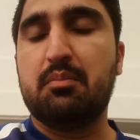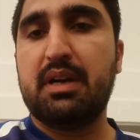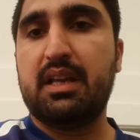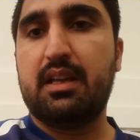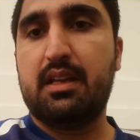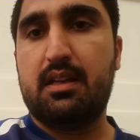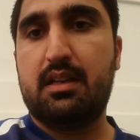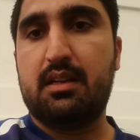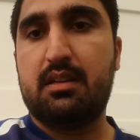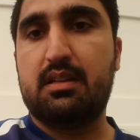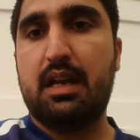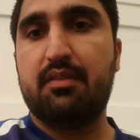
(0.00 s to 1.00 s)
बड़े
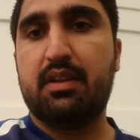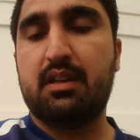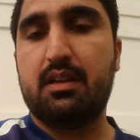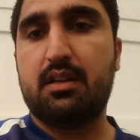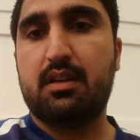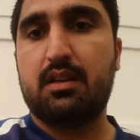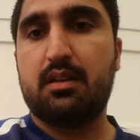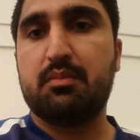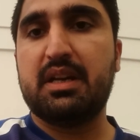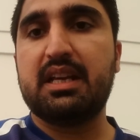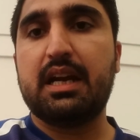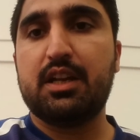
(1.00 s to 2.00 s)
ड्राइविंग
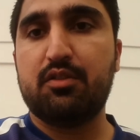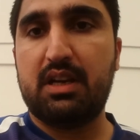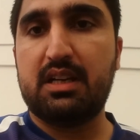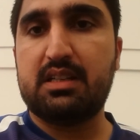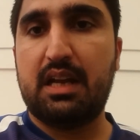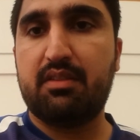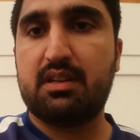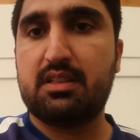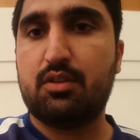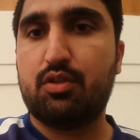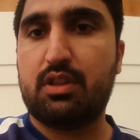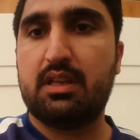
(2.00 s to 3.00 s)
बड़ी गाड़ियों वाले ड्राइवर
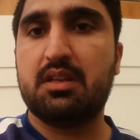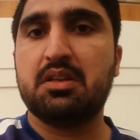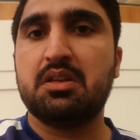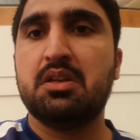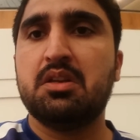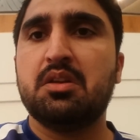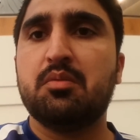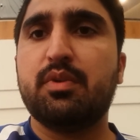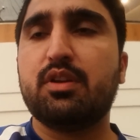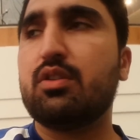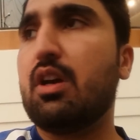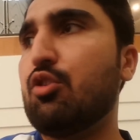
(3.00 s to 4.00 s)
से होते हैं
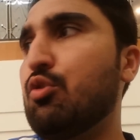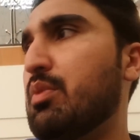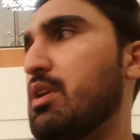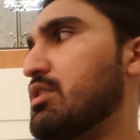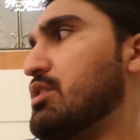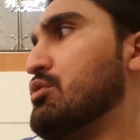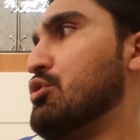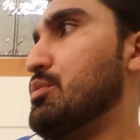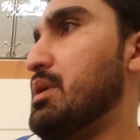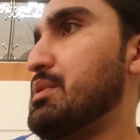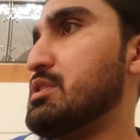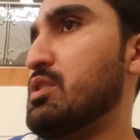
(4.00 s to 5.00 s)
बेरोज़गार घूम रहे होते हैं तो उनको
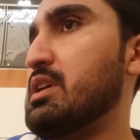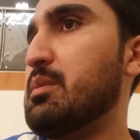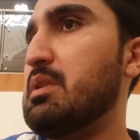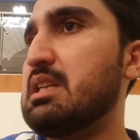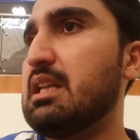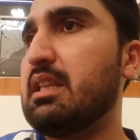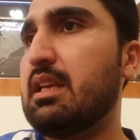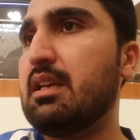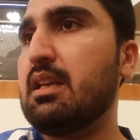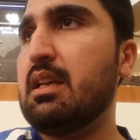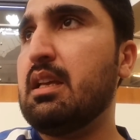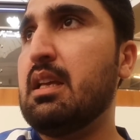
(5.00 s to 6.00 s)
भी अपॉर्चुनिटी मिल जाती
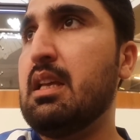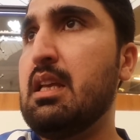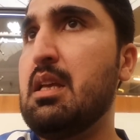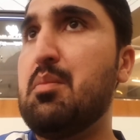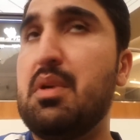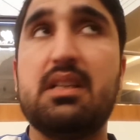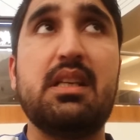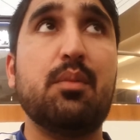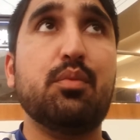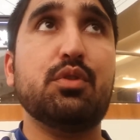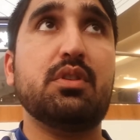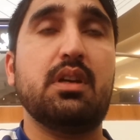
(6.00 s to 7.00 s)
है प्लस
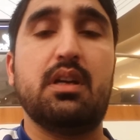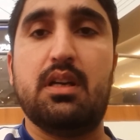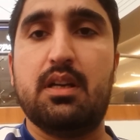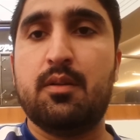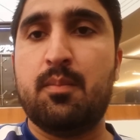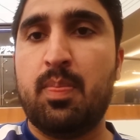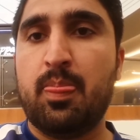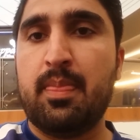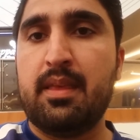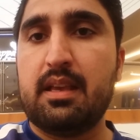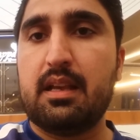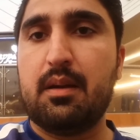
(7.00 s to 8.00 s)
आप उस
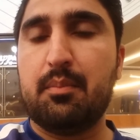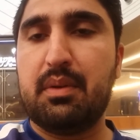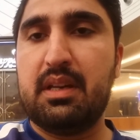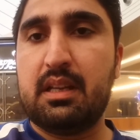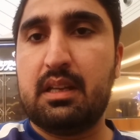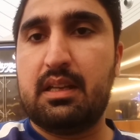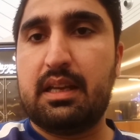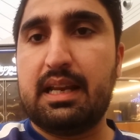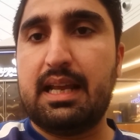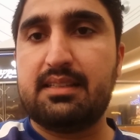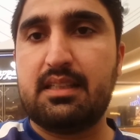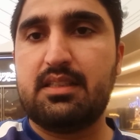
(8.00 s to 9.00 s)
कंपनी के
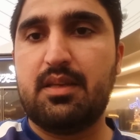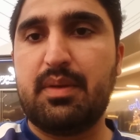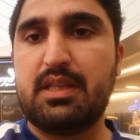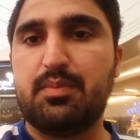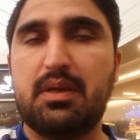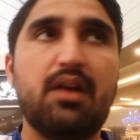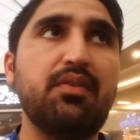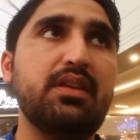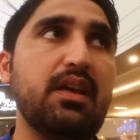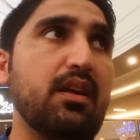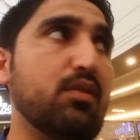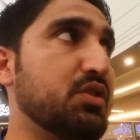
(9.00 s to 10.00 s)
लाइसेंस के बेस पे काफ़ी
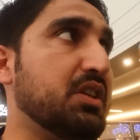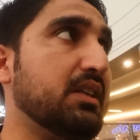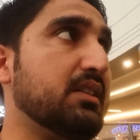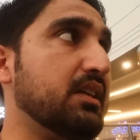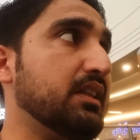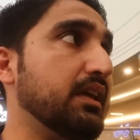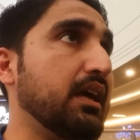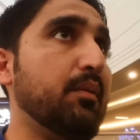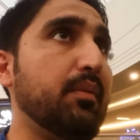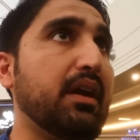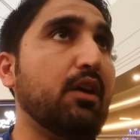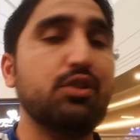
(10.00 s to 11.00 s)
सारा कुछ कर सकते हैं
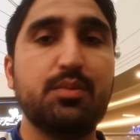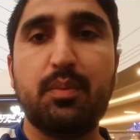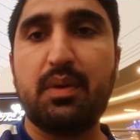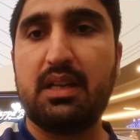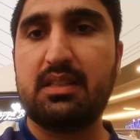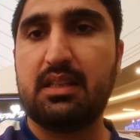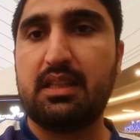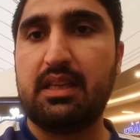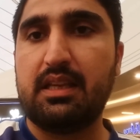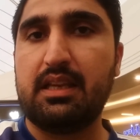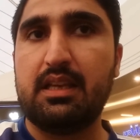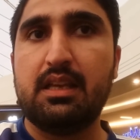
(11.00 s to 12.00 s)
आप अकाउंट्स भी बना सकते
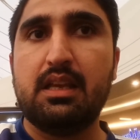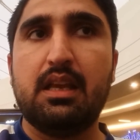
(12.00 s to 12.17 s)
हैं